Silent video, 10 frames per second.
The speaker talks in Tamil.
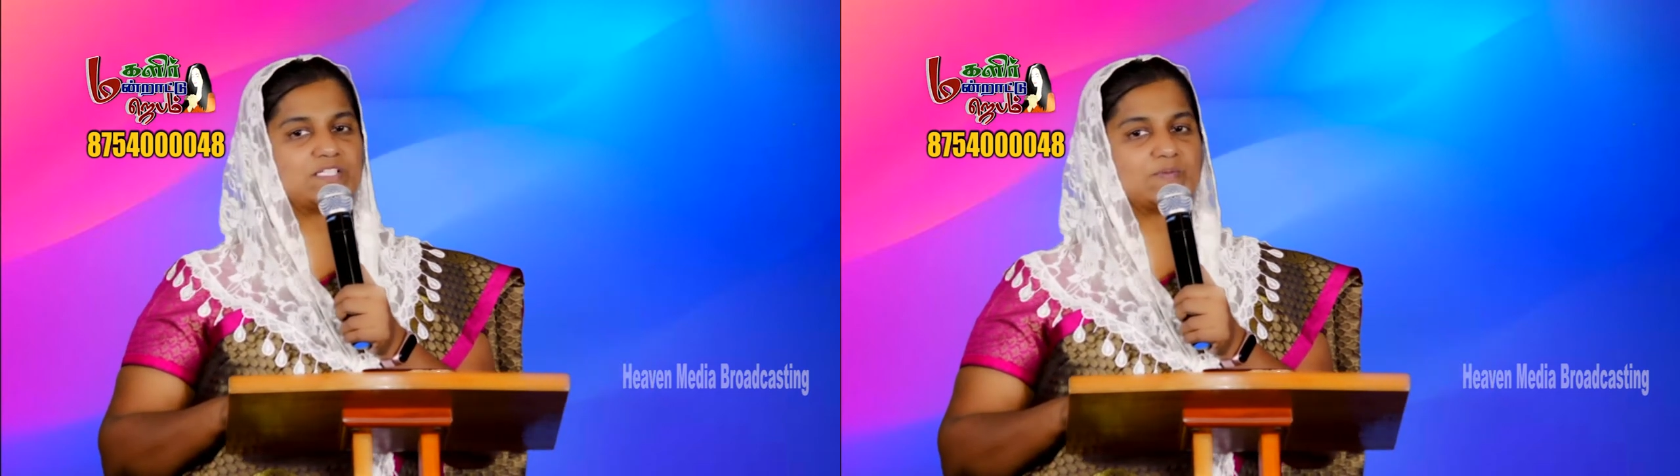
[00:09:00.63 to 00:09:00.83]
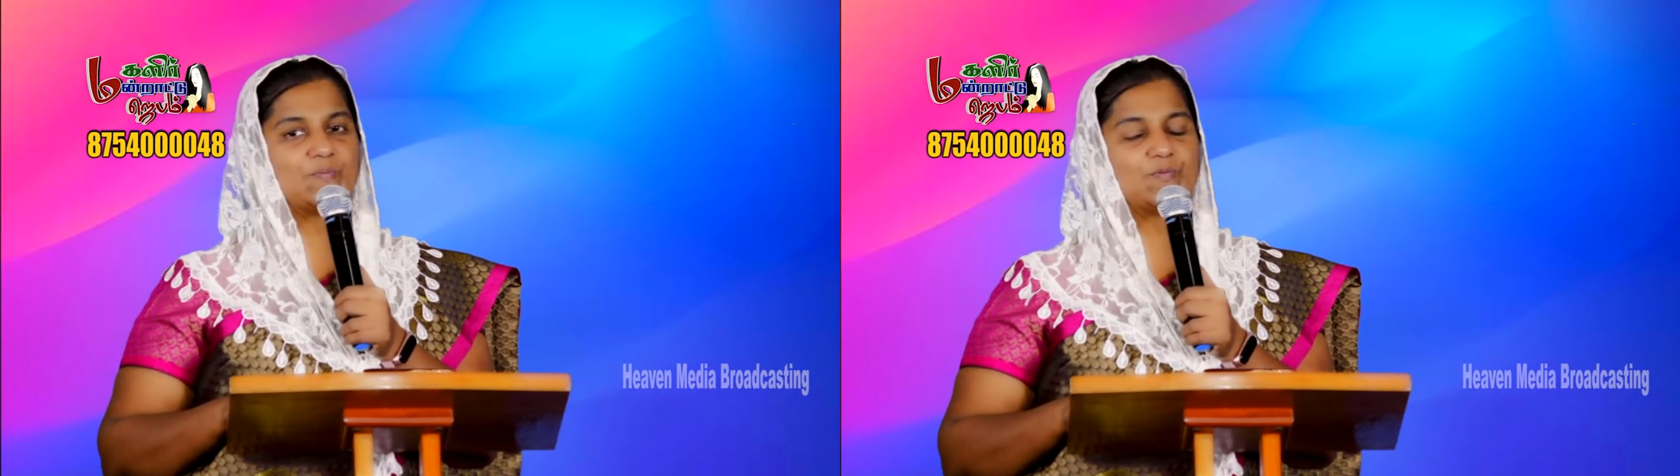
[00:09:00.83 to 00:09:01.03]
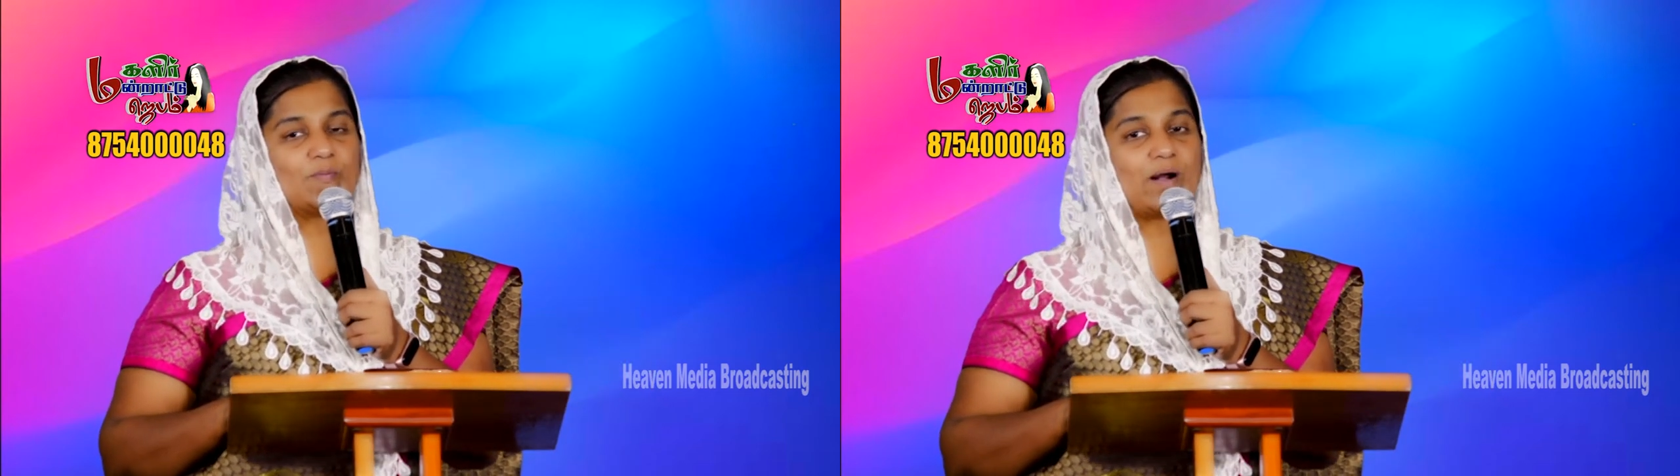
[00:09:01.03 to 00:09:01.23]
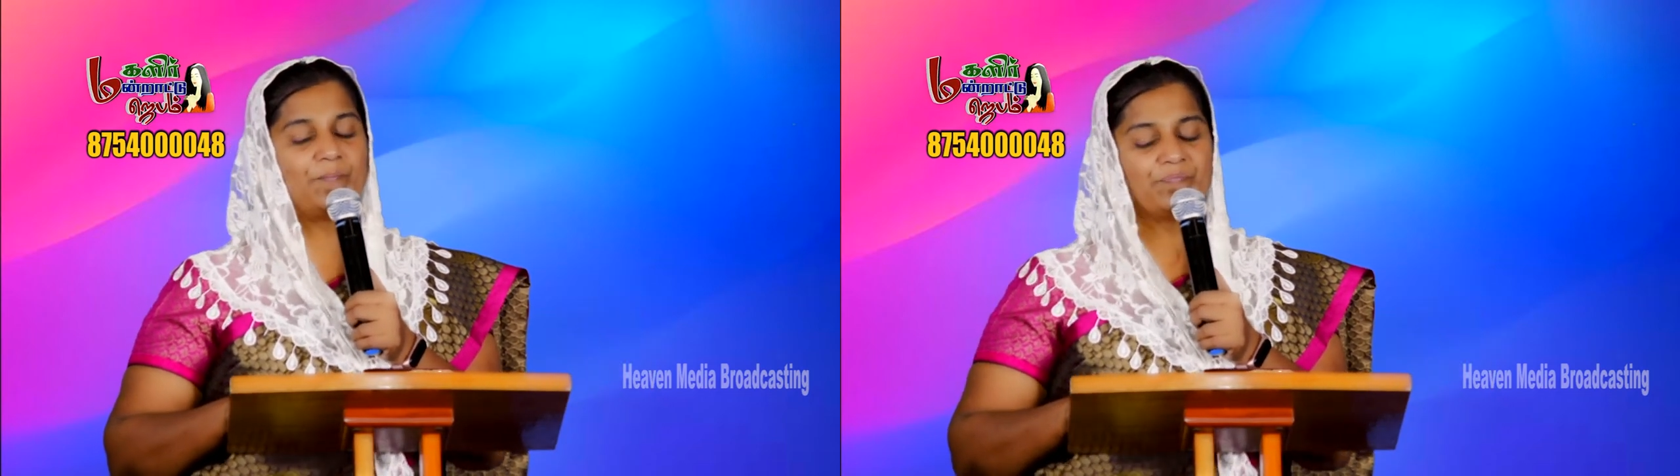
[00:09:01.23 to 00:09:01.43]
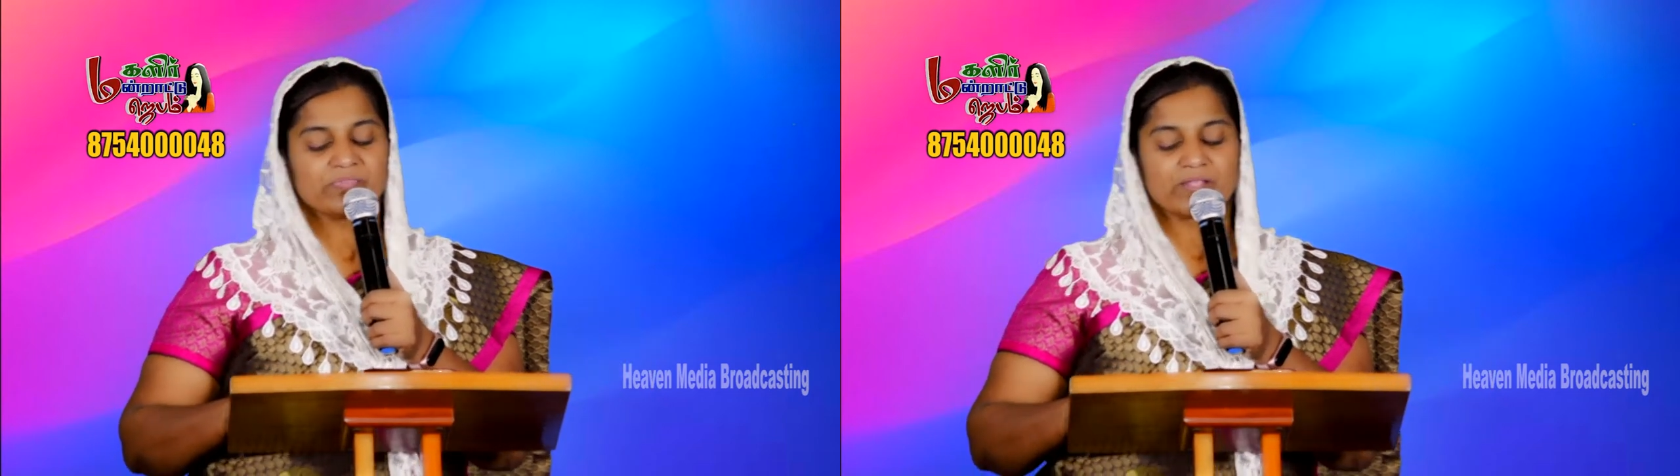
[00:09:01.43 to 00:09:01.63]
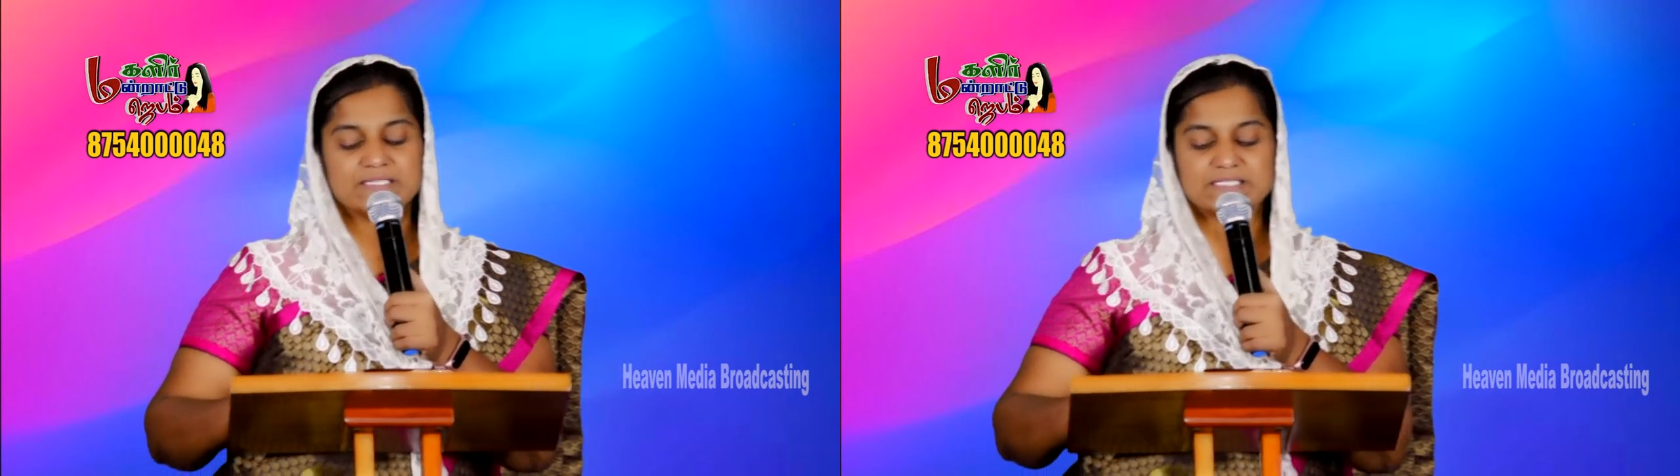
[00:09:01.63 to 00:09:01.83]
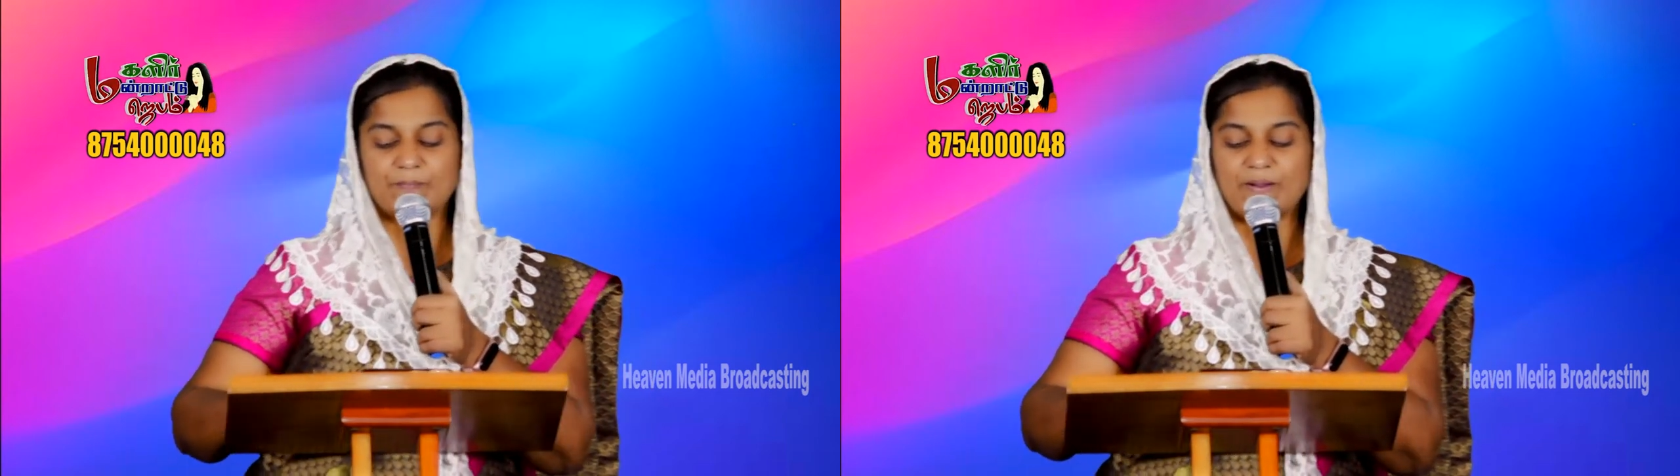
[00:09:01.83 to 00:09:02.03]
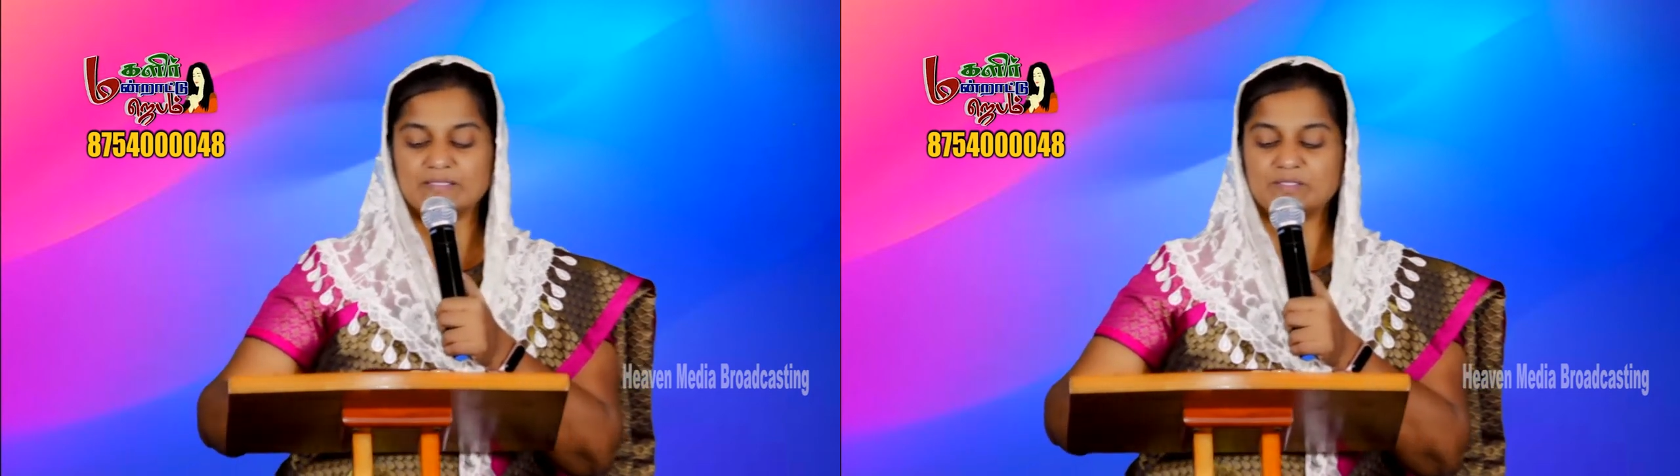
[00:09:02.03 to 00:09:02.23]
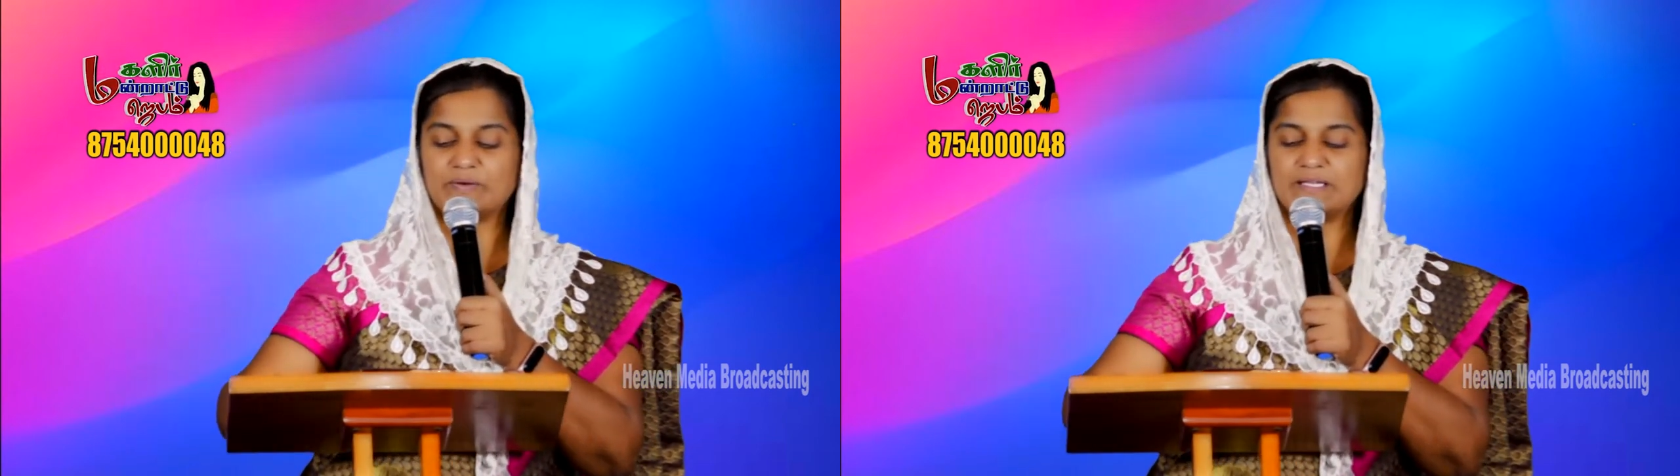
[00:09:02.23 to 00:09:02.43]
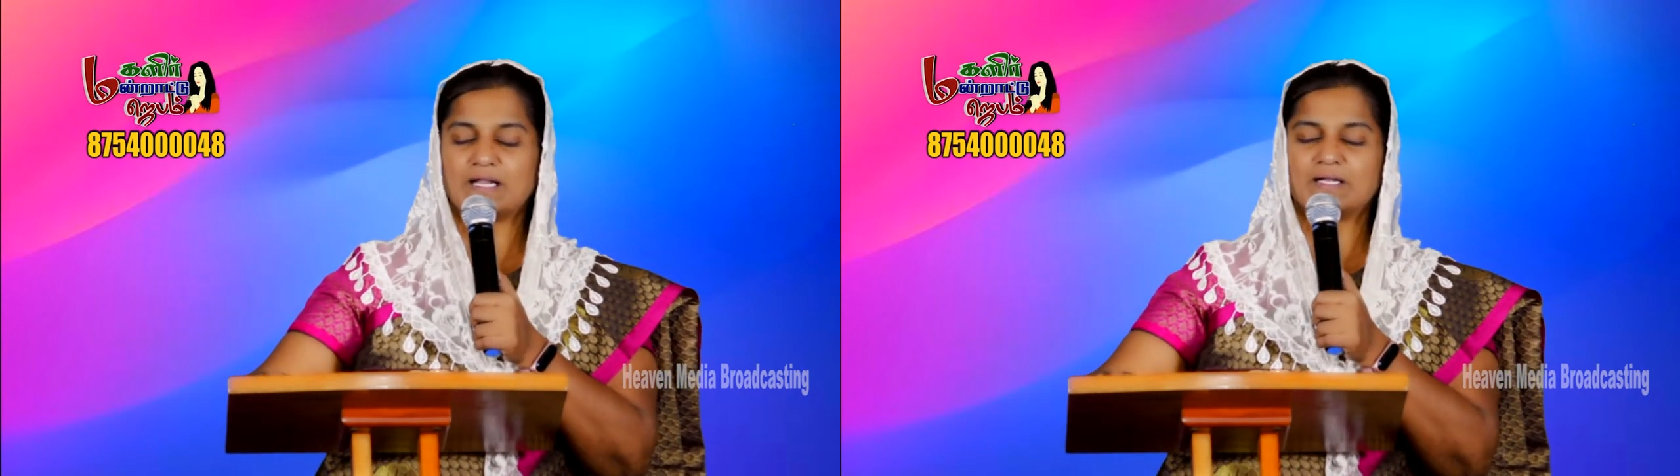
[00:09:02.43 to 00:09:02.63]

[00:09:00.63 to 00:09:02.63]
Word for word: ஜெபிப்போமா இசப்பா அந்த வெளியில்